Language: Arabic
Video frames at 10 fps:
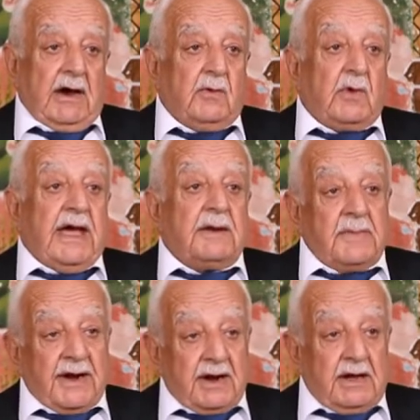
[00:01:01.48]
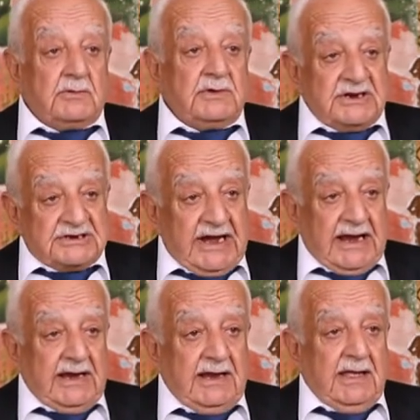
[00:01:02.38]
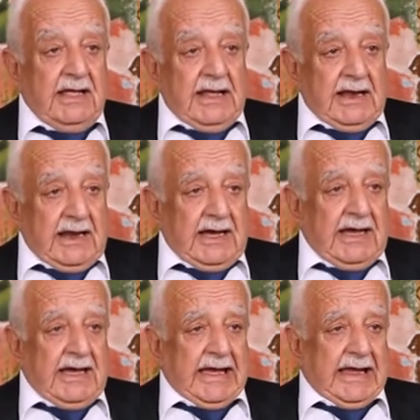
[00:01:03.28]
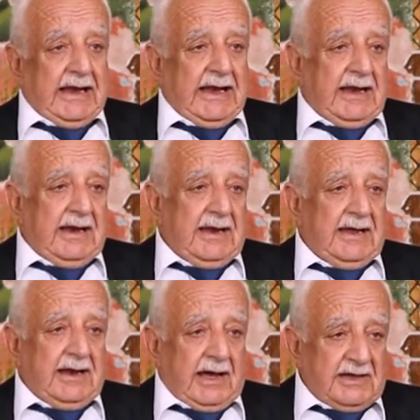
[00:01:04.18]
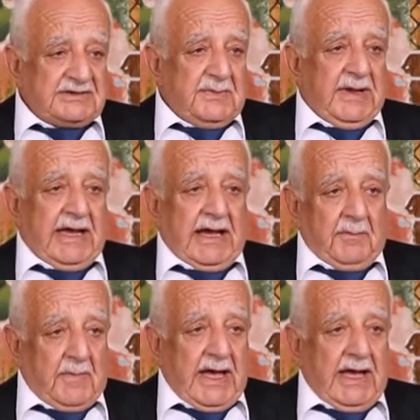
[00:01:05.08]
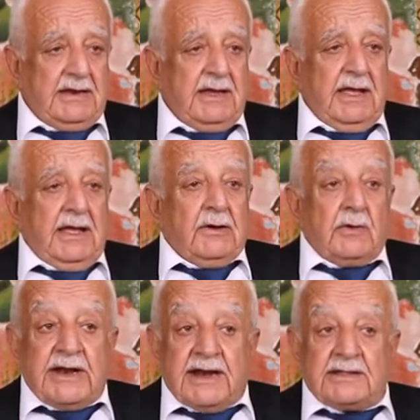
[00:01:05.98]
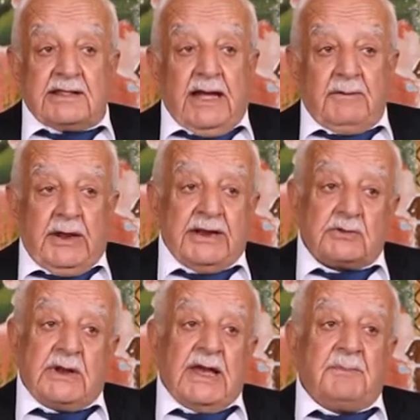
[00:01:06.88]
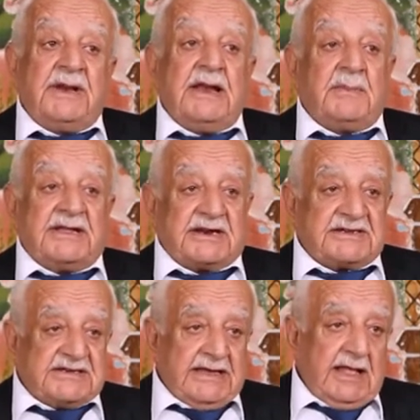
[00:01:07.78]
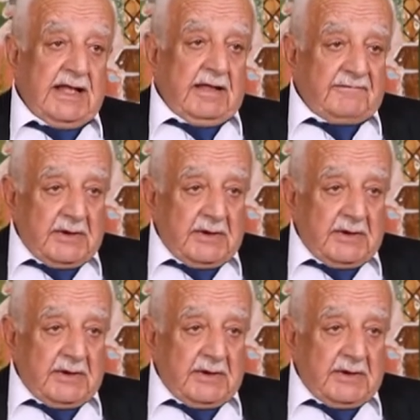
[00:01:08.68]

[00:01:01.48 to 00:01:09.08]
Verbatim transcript: أو كان برا ويرجع للعاصمة عمان كنا نطلع نحن طلاب من المدرسة في